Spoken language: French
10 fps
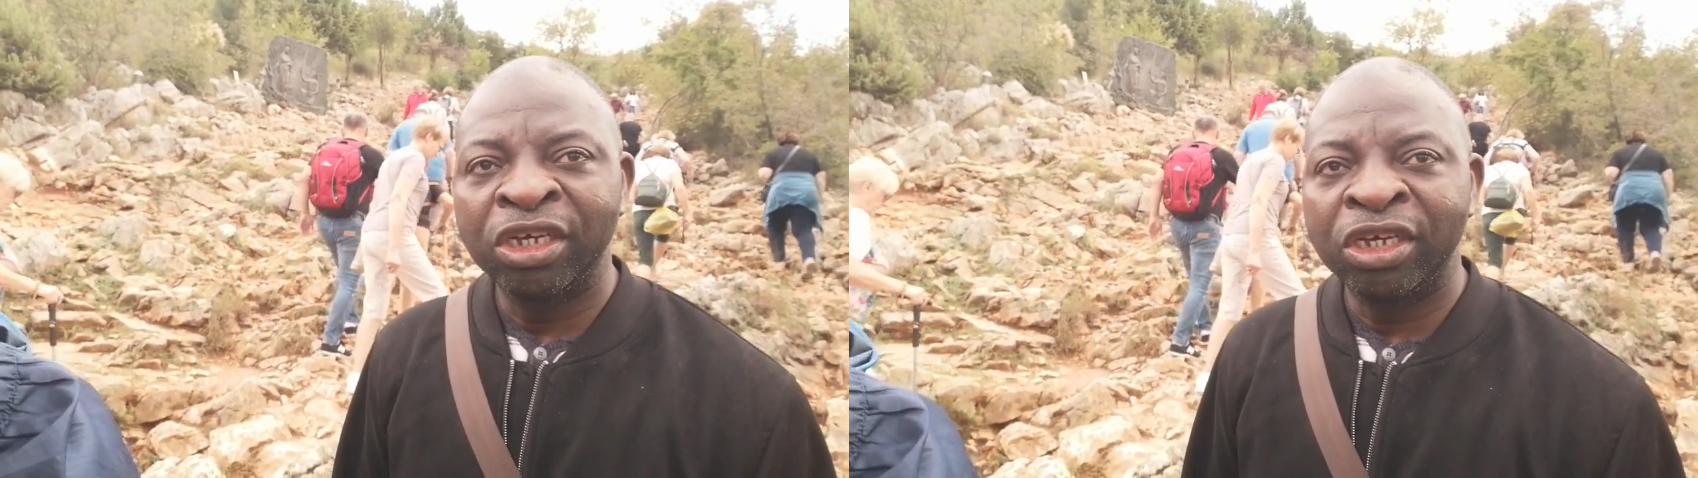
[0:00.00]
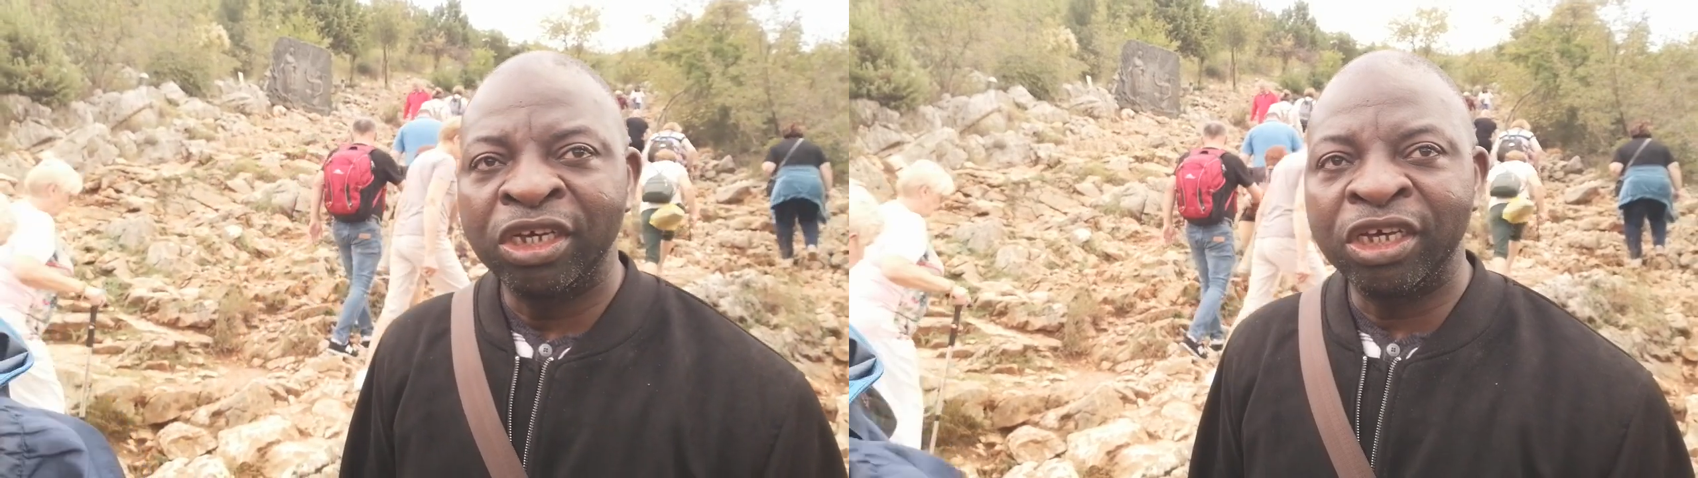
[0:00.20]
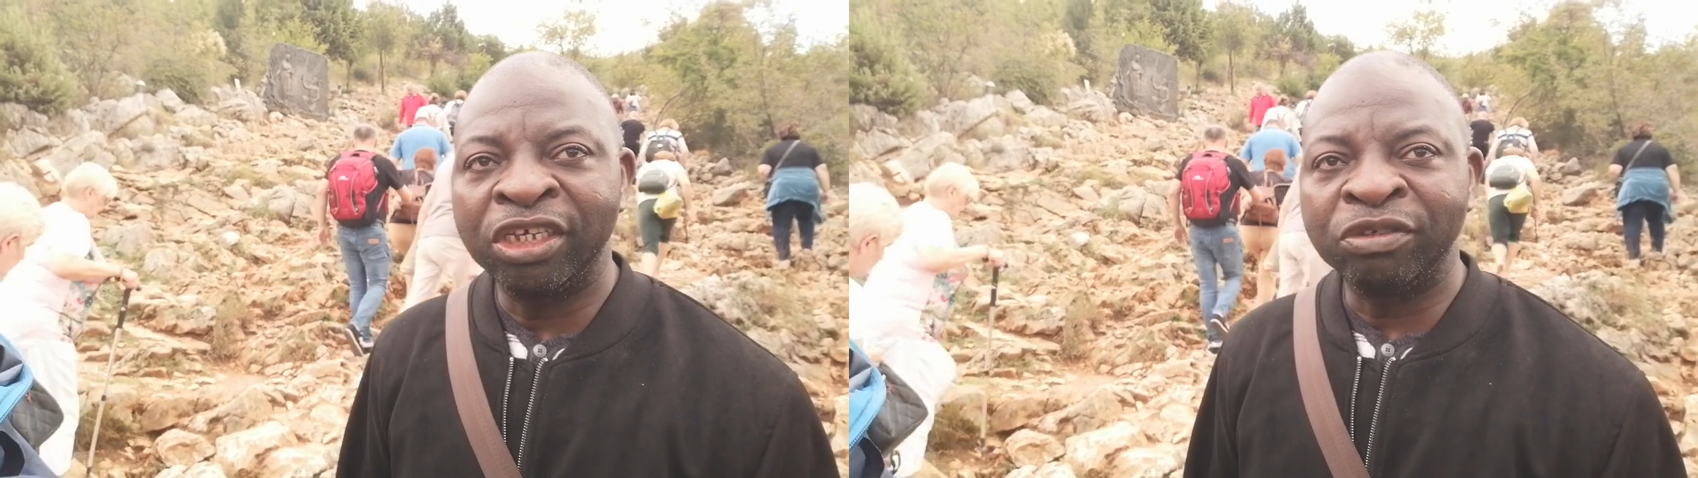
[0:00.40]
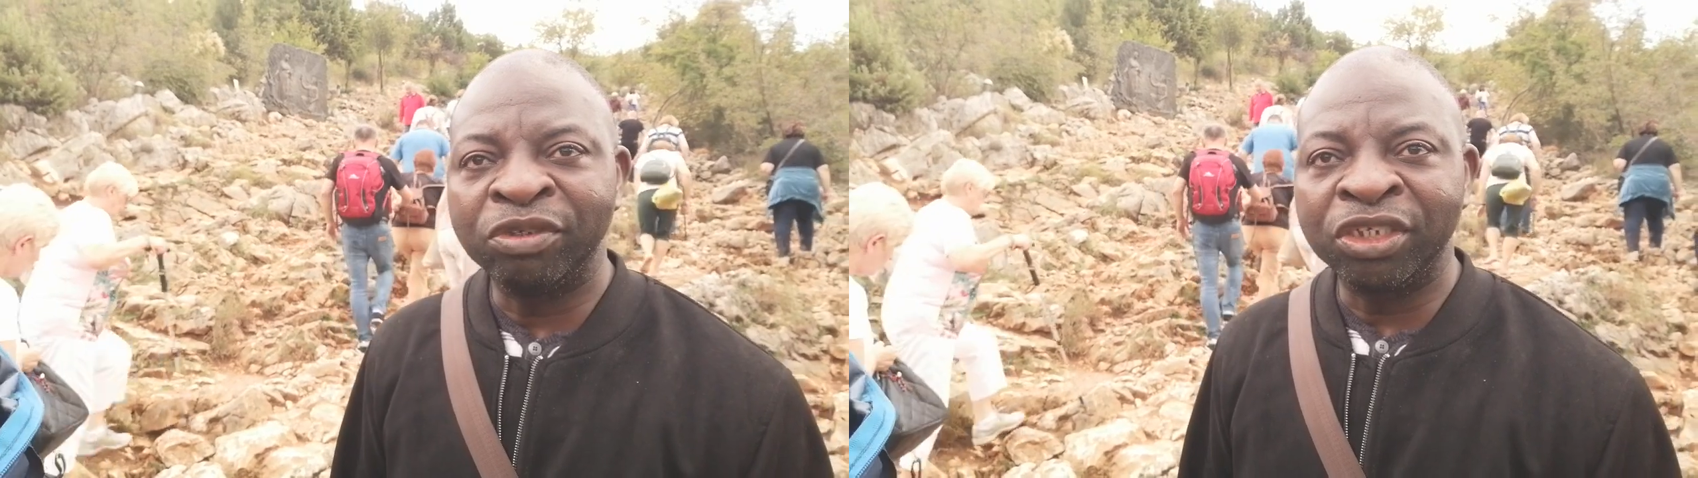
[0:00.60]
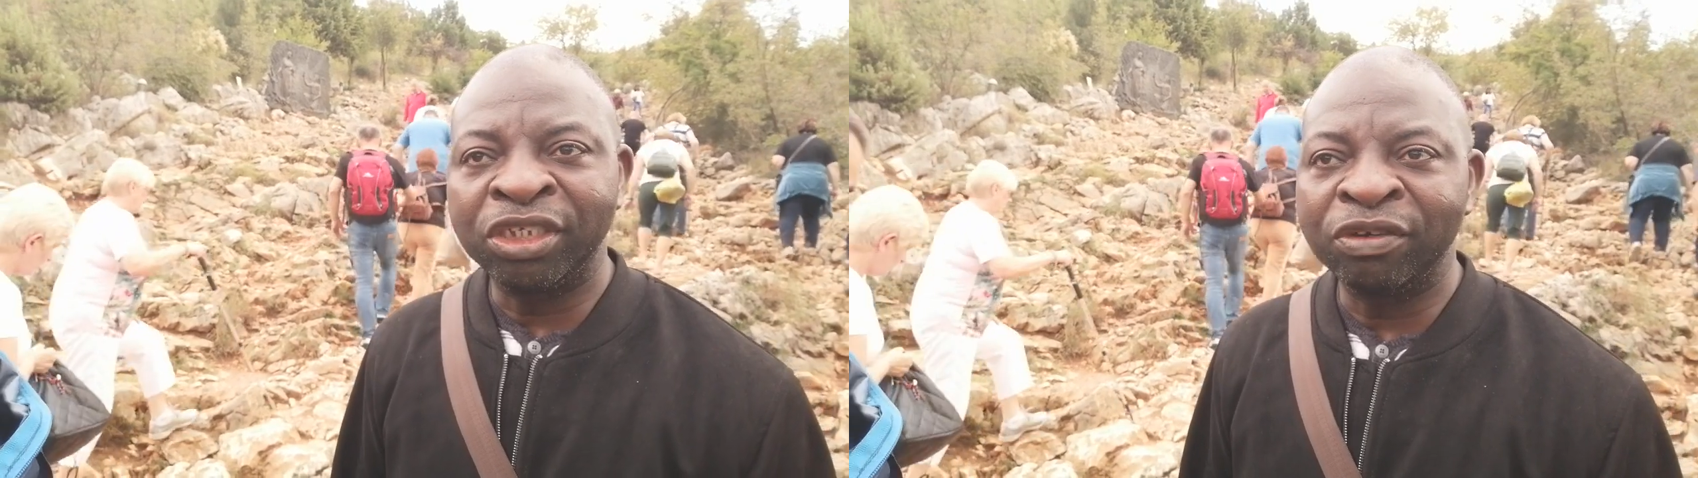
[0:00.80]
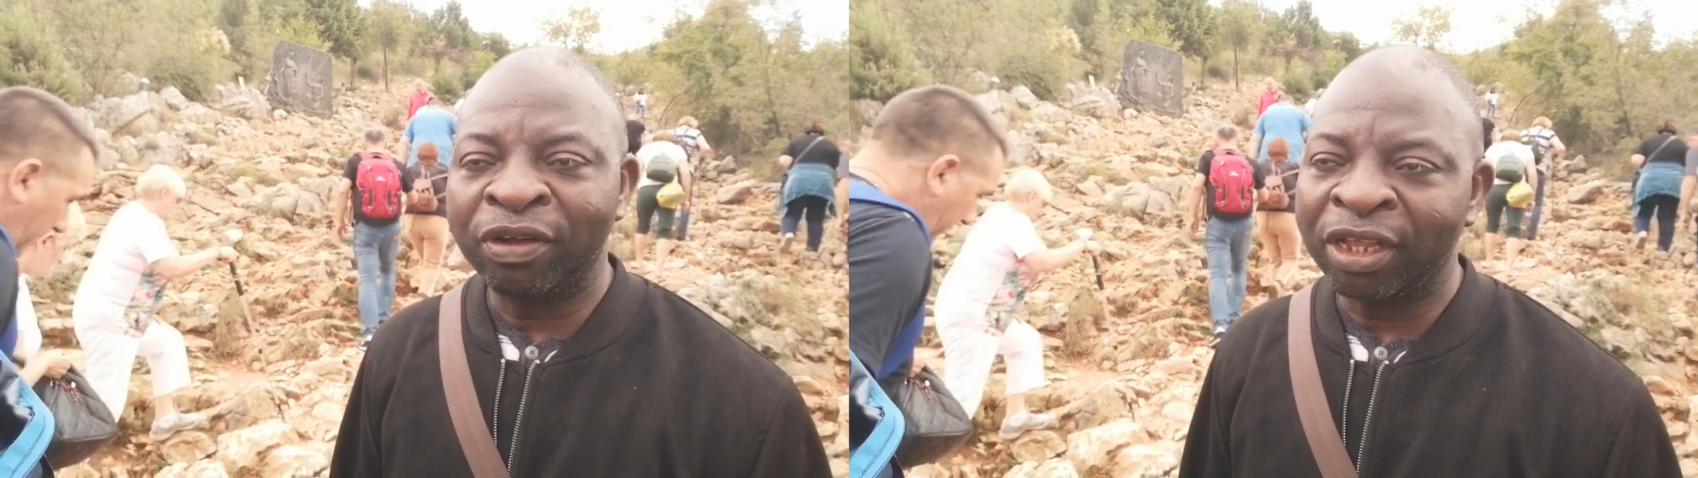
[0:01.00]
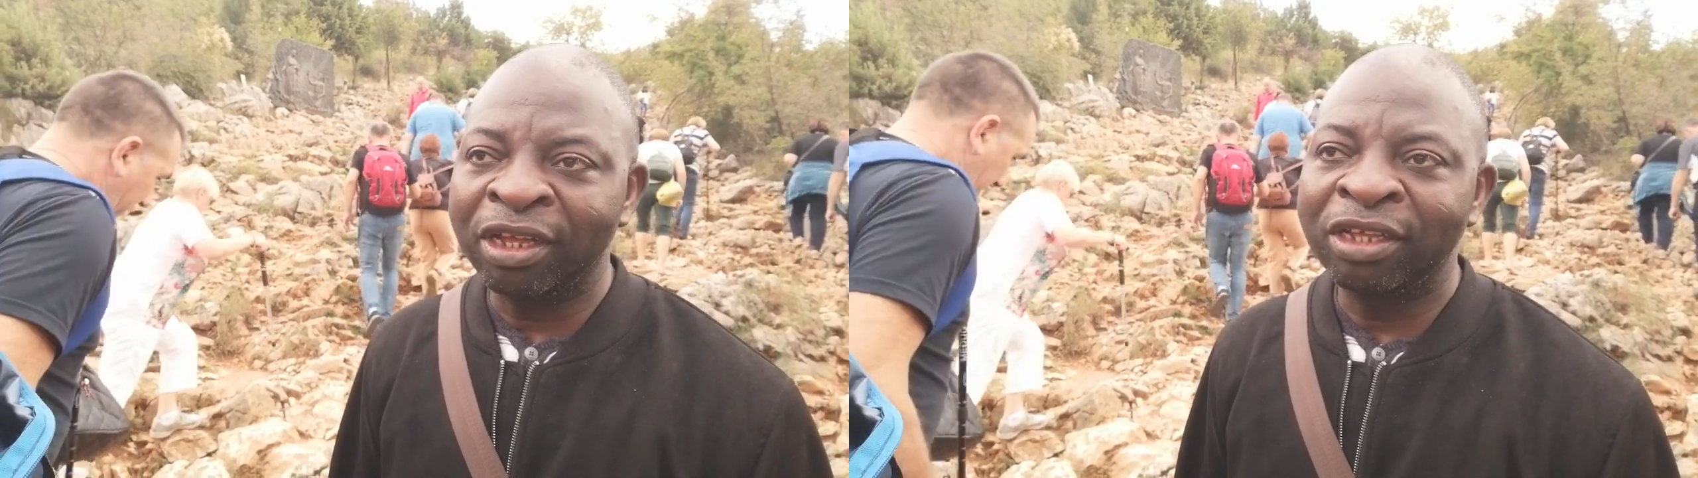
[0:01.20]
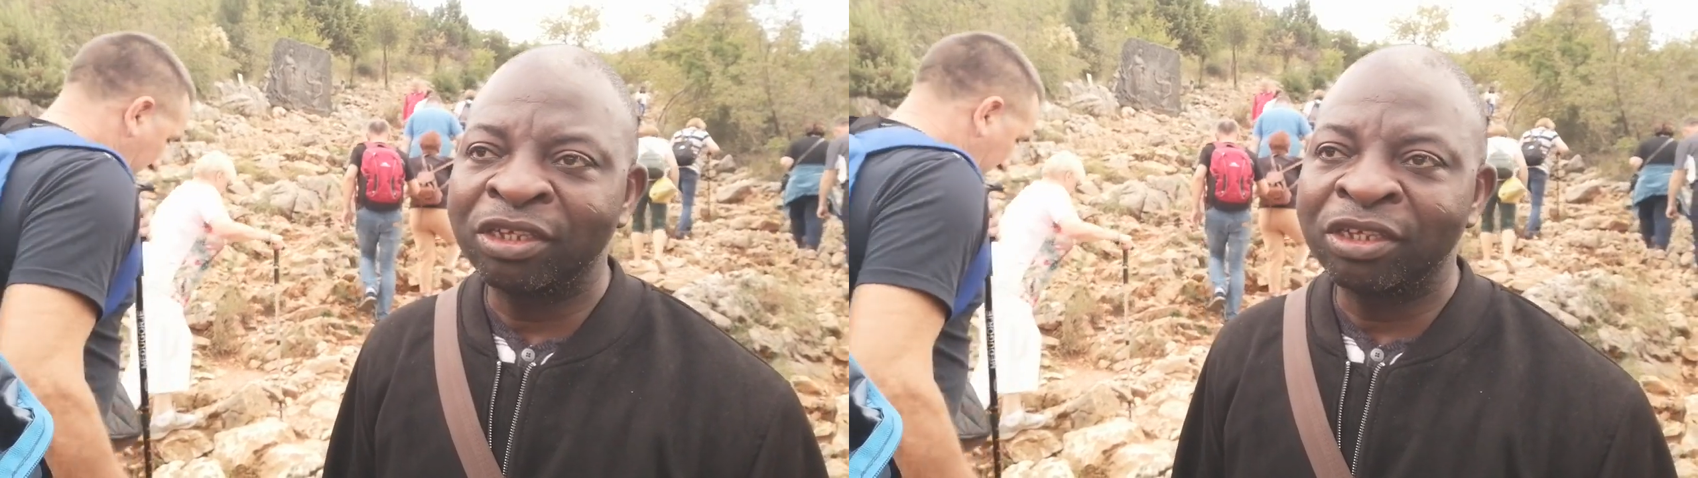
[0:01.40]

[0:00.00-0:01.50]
Mhm. Et je me suis dit, voilà,